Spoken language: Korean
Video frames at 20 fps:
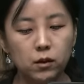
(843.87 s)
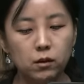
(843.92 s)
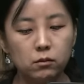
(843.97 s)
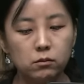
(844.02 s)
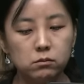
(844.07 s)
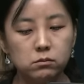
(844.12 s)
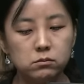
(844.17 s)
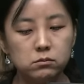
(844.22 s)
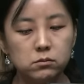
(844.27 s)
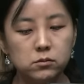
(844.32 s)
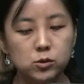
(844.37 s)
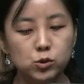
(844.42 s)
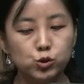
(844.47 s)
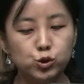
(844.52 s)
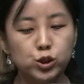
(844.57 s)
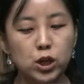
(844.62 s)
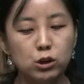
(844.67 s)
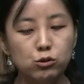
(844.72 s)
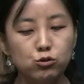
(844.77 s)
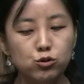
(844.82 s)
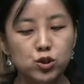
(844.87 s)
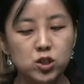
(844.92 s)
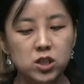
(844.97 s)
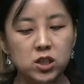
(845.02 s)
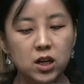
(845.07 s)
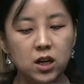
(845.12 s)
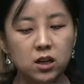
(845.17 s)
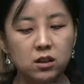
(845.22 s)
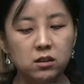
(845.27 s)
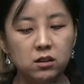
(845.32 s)
음,
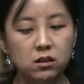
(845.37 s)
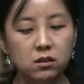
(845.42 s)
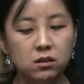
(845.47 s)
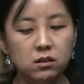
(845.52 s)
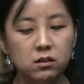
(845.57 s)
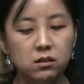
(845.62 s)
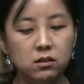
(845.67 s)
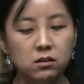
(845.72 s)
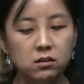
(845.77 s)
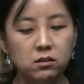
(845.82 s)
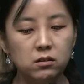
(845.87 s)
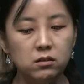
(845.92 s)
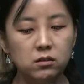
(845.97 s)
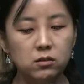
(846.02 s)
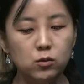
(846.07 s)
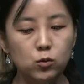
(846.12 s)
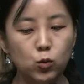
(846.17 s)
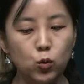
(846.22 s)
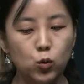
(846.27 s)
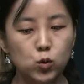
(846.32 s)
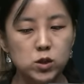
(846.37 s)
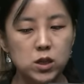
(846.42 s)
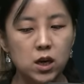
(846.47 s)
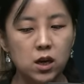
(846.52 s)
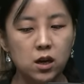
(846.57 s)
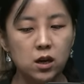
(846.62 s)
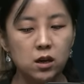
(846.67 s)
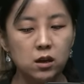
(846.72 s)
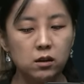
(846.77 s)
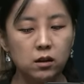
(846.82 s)
구뎅구시라는
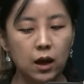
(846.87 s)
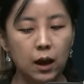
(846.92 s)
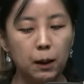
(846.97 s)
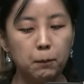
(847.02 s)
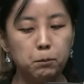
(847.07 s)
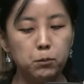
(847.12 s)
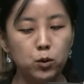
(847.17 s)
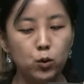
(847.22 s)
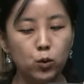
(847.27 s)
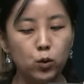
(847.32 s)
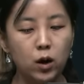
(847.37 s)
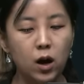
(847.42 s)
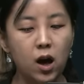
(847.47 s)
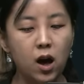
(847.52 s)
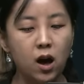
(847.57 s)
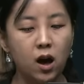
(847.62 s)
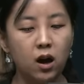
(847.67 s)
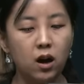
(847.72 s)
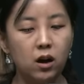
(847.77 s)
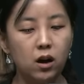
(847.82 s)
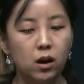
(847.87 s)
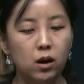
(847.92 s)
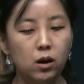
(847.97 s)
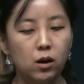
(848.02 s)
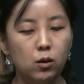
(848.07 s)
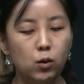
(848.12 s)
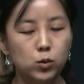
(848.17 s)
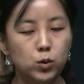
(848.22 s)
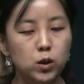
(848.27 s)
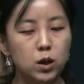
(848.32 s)
곳의 대표가
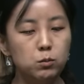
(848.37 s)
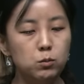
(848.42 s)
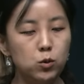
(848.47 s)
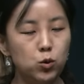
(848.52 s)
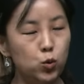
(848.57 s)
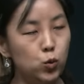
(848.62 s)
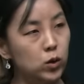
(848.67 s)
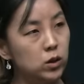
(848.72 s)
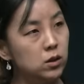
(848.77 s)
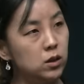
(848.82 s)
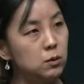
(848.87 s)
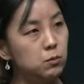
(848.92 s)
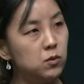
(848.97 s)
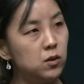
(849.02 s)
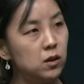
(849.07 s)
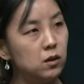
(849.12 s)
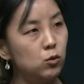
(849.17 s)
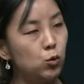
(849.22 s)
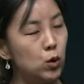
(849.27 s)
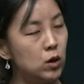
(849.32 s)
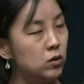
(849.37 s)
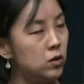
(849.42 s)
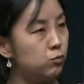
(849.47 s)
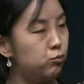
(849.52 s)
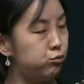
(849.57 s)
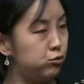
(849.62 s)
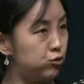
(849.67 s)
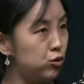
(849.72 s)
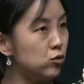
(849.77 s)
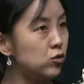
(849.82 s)
어떻게 보면 교인들 입장에서 굉장히
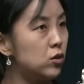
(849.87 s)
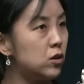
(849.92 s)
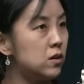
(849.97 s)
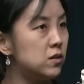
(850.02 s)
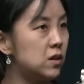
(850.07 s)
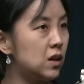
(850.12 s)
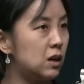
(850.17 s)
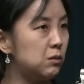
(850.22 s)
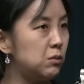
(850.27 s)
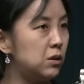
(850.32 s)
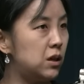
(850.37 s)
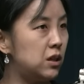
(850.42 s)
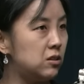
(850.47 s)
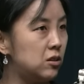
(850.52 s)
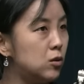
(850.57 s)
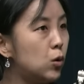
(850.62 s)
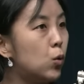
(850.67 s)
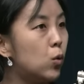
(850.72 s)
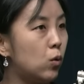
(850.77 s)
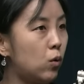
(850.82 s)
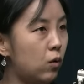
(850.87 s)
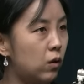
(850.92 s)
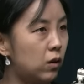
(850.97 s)
부적절한 사람이 들어온